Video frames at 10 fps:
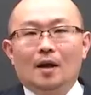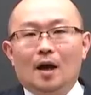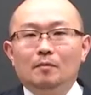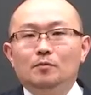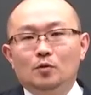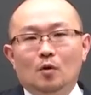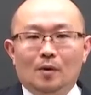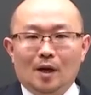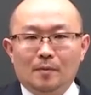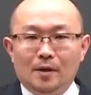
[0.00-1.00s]
漢文を
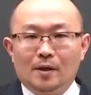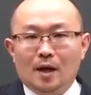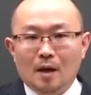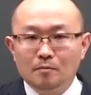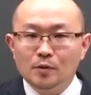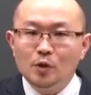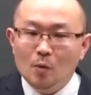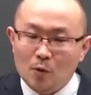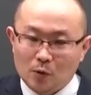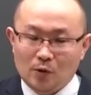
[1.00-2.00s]
学び漢文で
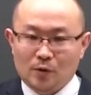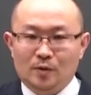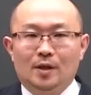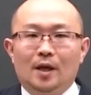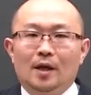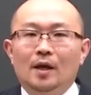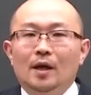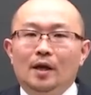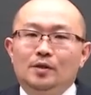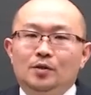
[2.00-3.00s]
読むことによって、
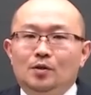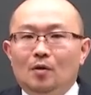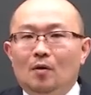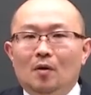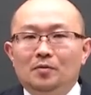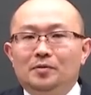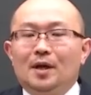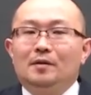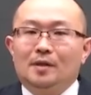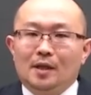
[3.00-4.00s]
熟語を
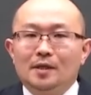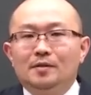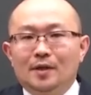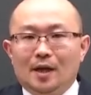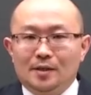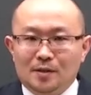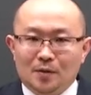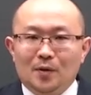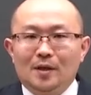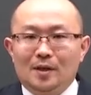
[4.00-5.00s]
深く正しく理解する
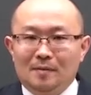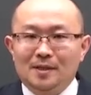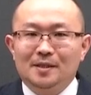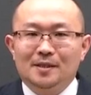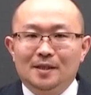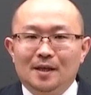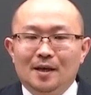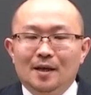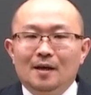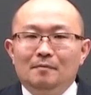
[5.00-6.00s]
ことができます。
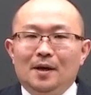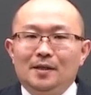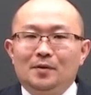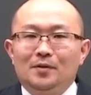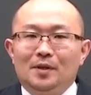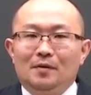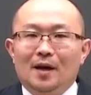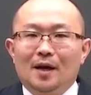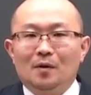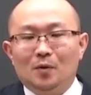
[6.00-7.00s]
まあ、日本で
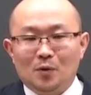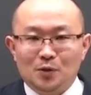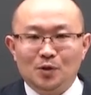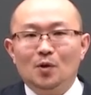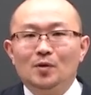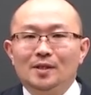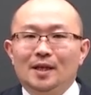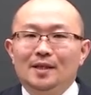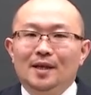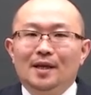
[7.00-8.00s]
はこの熟語を
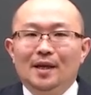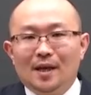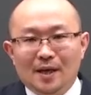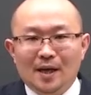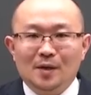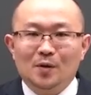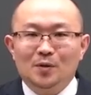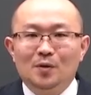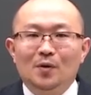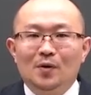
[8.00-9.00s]
使って、外国
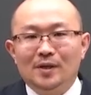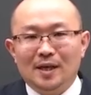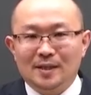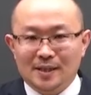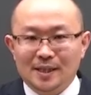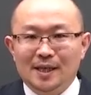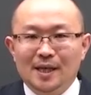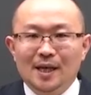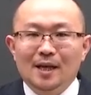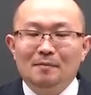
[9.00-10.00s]
語を翻訳し、
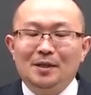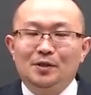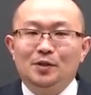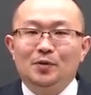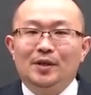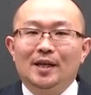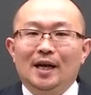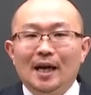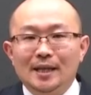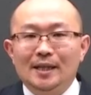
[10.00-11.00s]
まあ、抽象的
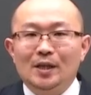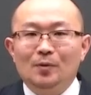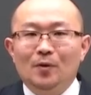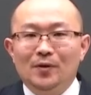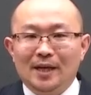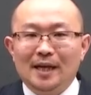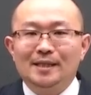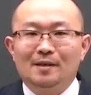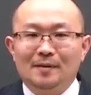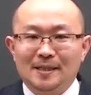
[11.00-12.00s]
な概念なども理解し
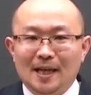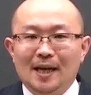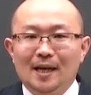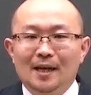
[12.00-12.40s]
てきました。